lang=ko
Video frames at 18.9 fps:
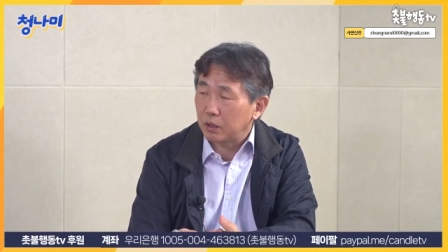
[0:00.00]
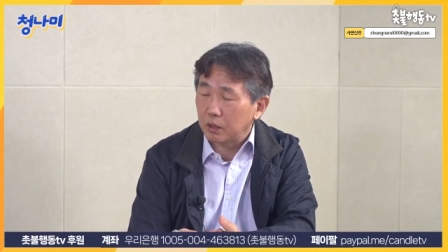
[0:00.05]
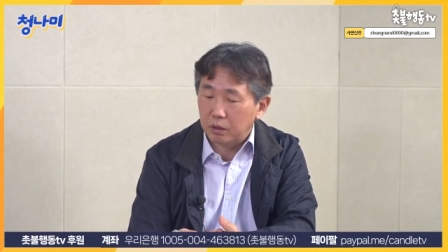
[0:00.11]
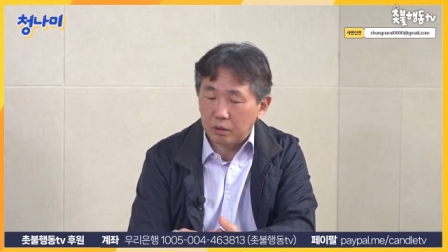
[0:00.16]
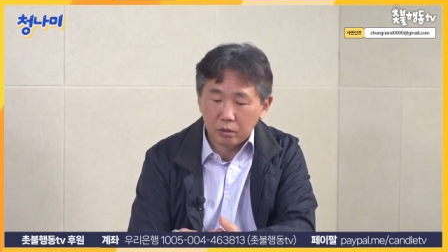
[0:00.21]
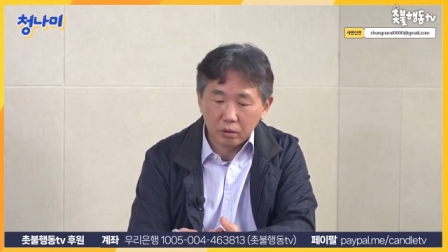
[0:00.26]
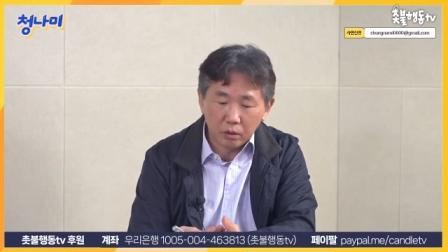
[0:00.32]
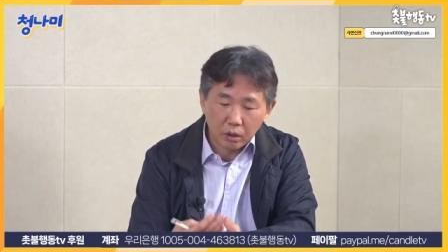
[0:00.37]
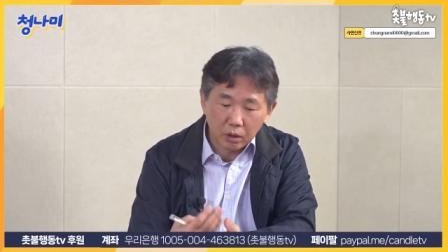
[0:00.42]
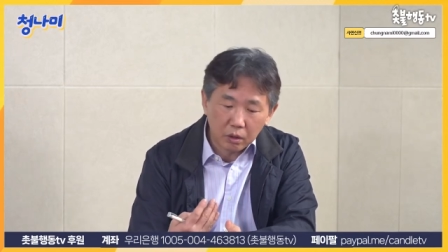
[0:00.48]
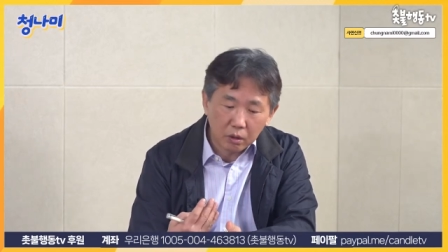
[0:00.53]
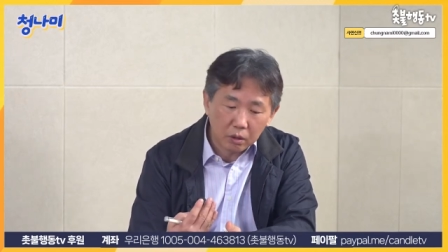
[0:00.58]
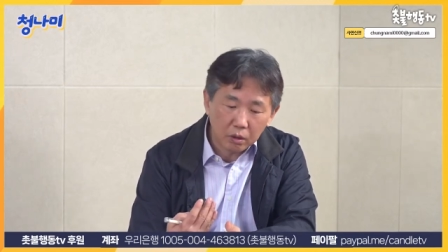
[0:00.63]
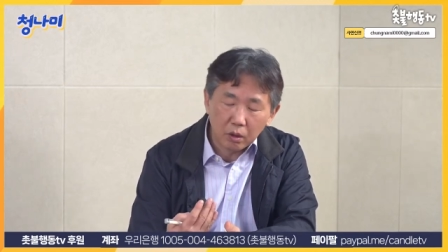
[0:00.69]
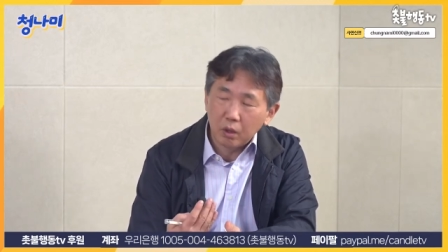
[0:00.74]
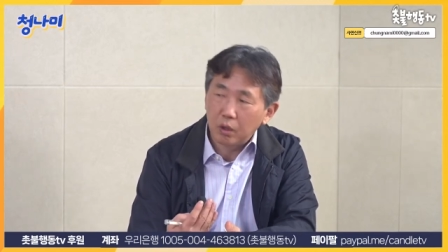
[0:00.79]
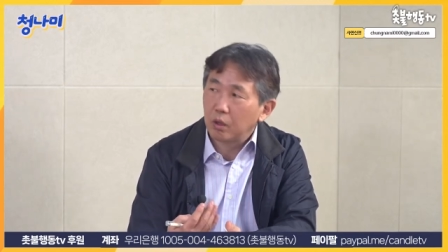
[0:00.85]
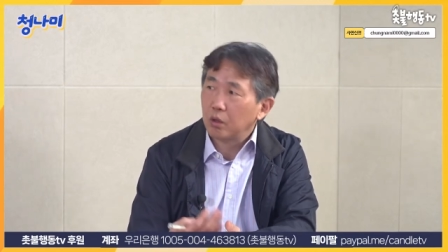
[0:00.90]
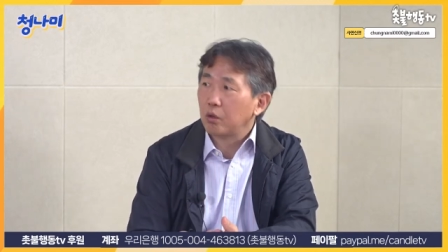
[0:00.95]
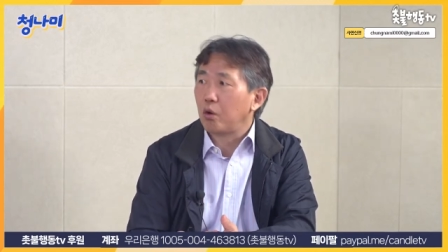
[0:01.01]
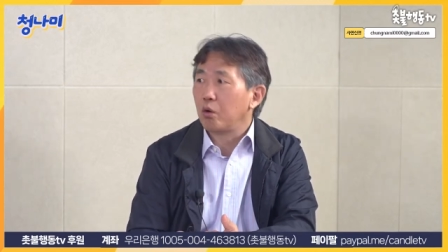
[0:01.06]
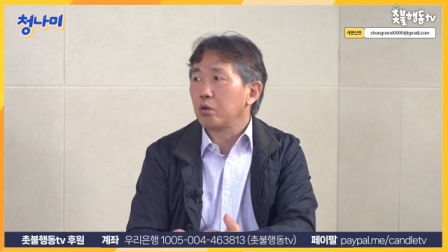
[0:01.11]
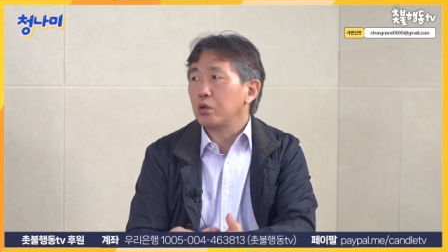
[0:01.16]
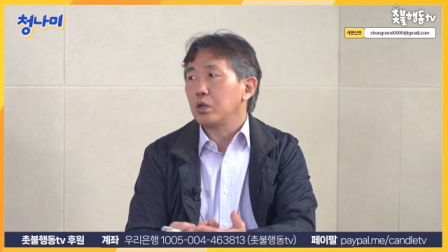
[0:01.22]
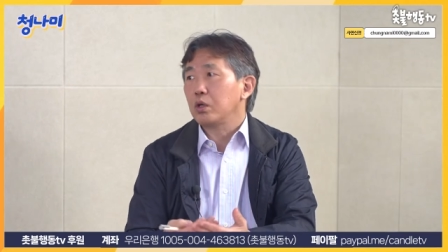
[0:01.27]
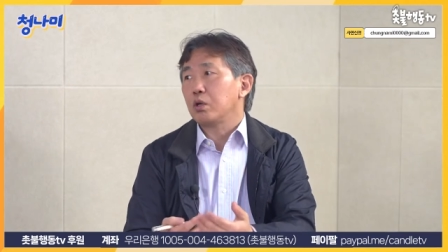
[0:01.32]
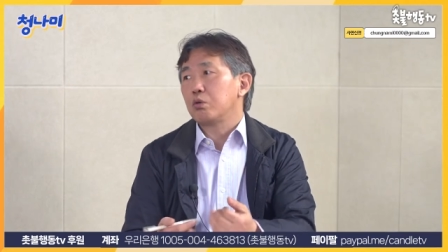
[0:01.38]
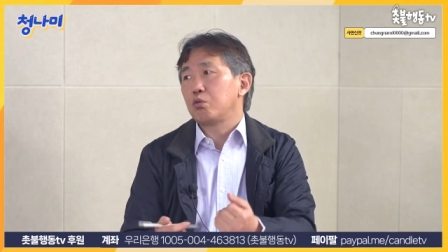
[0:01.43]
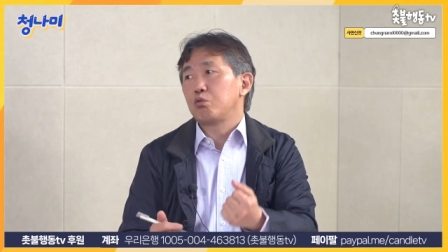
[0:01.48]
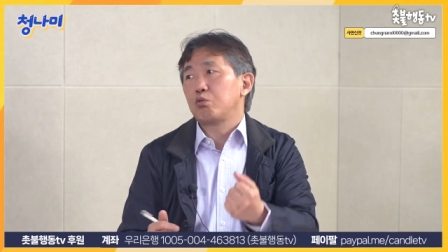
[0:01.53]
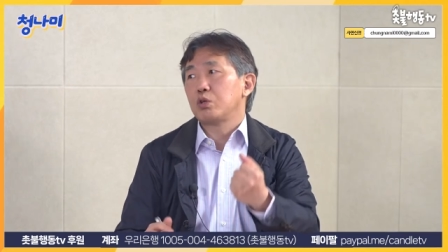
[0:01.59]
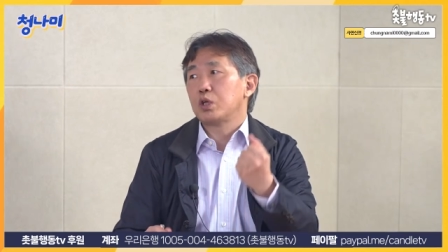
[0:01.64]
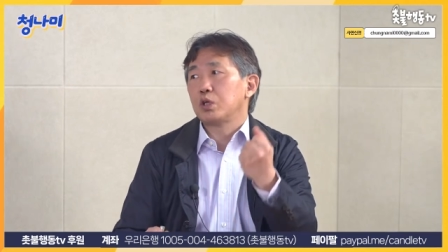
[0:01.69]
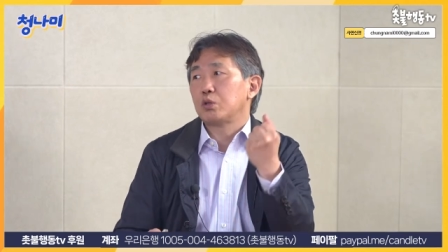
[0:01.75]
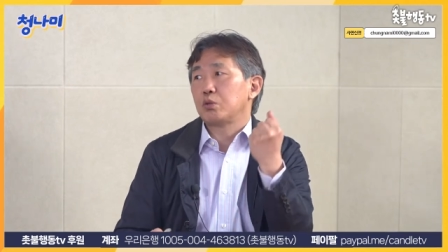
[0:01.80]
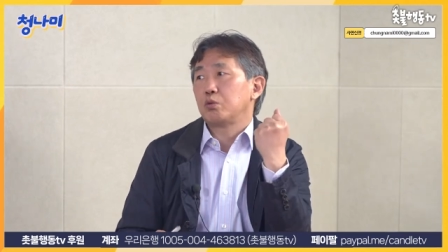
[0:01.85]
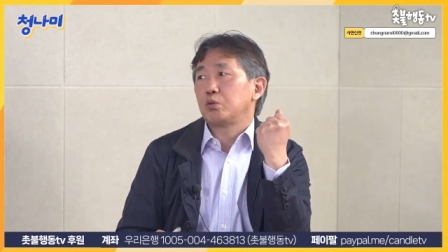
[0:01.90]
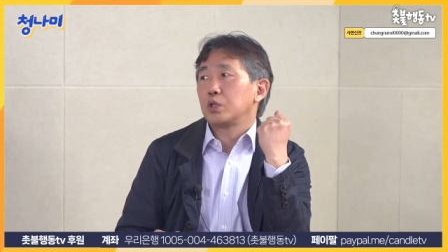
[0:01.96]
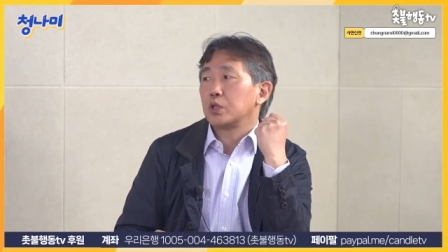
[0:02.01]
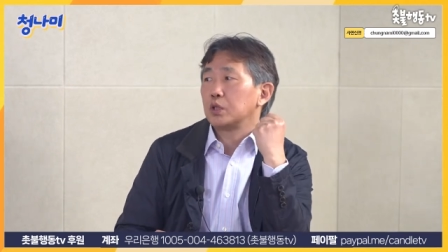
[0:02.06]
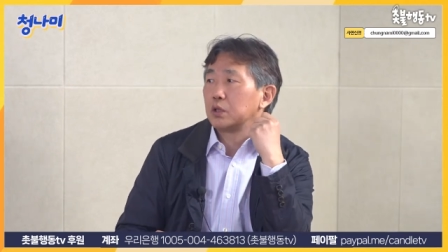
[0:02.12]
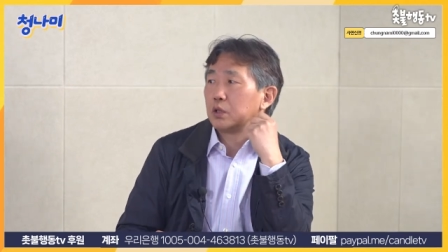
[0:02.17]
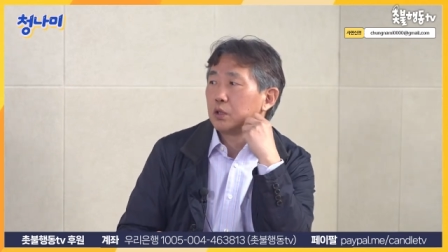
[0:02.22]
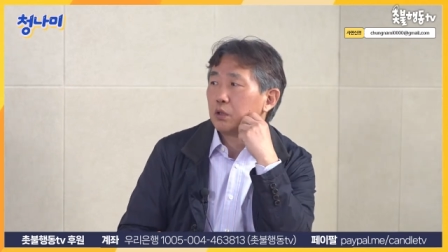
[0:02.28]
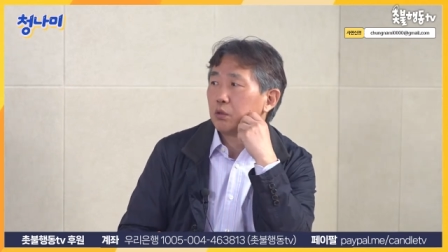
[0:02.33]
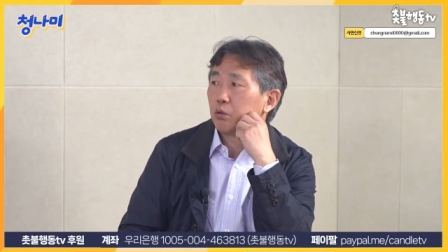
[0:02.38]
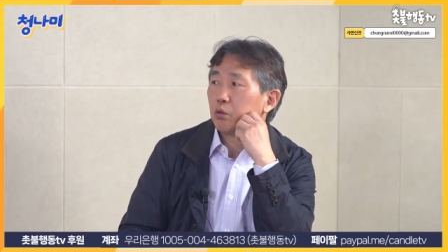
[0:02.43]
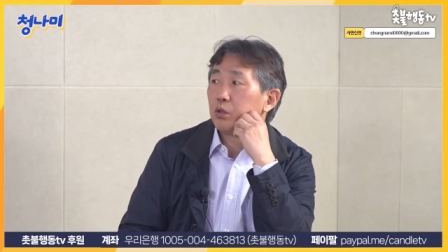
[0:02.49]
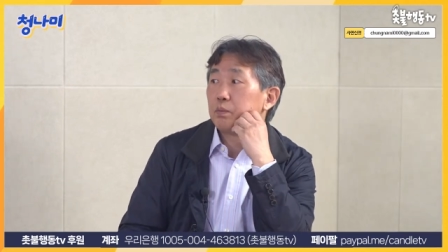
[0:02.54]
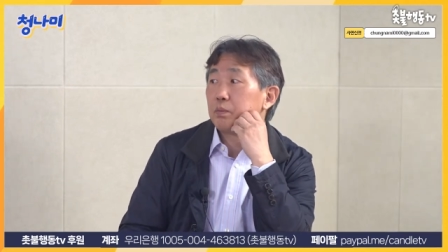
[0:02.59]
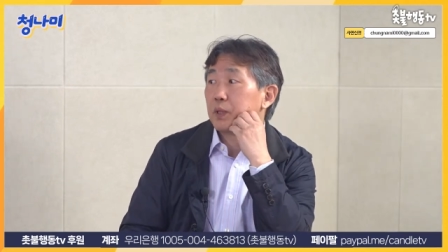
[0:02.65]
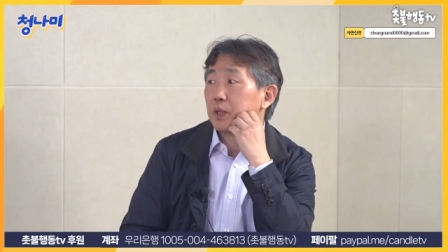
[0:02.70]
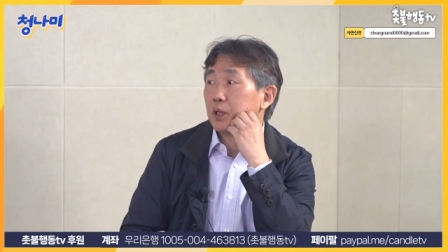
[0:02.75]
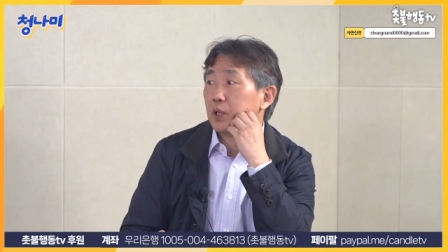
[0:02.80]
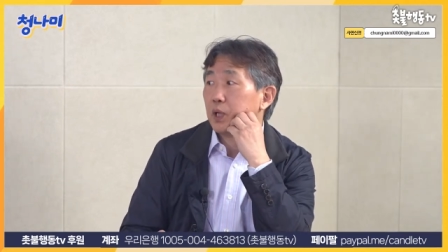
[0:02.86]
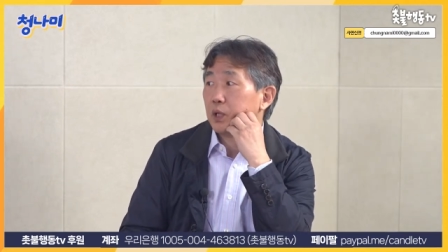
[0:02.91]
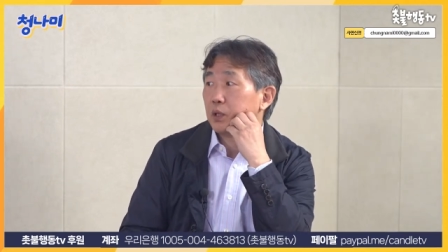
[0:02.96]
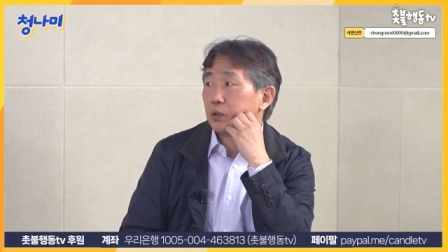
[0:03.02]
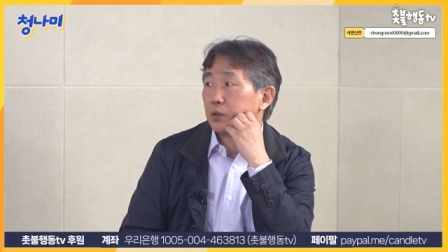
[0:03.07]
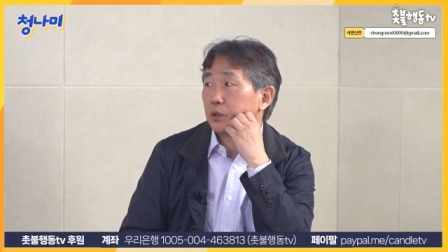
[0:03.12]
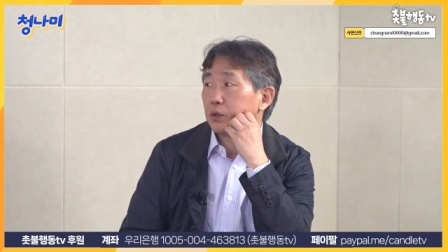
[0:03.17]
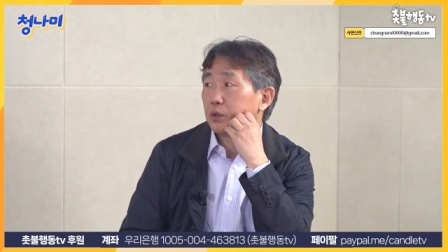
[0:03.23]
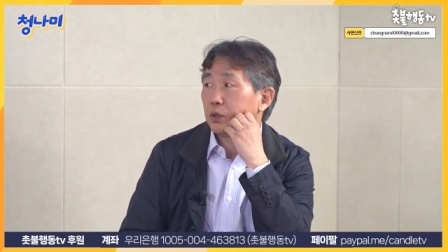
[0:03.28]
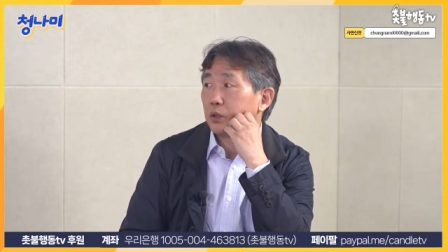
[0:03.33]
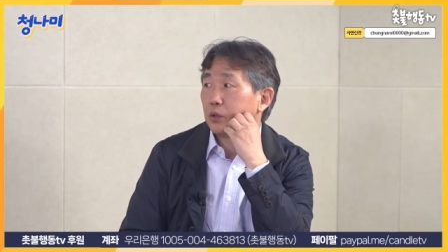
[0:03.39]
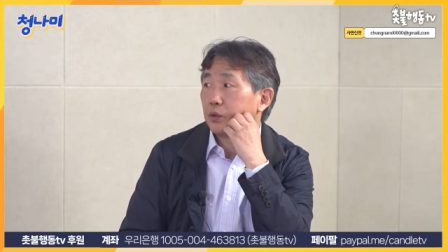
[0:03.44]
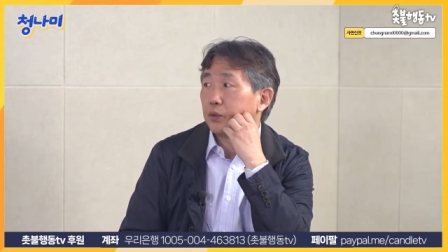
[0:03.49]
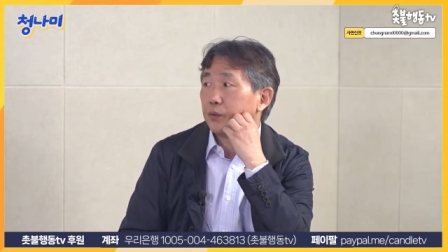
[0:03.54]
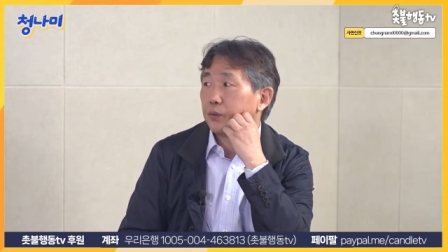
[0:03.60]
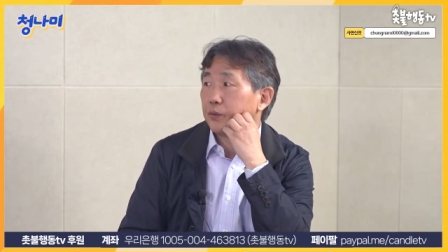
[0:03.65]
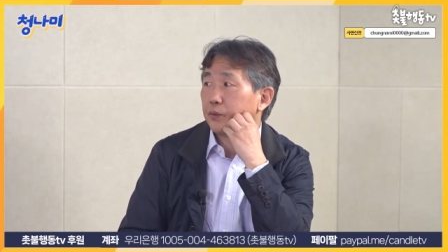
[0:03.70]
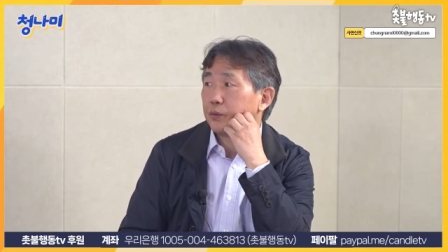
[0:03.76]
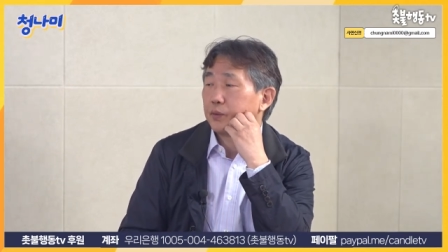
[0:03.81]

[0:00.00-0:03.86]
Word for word: 예, 그러니까 거기에 유리한 소재는 오일팔은 아니거든요.